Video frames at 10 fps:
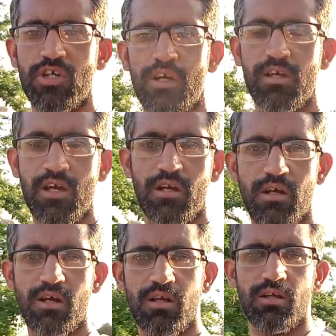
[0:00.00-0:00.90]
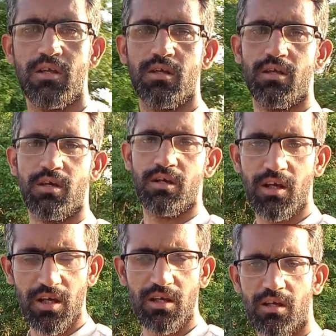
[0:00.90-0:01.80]
शेयर किया करें
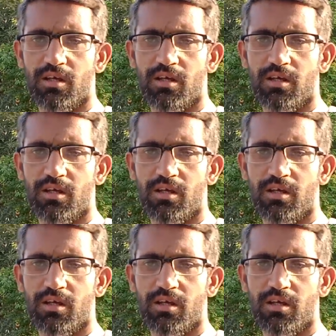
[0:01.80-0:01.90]
इंगे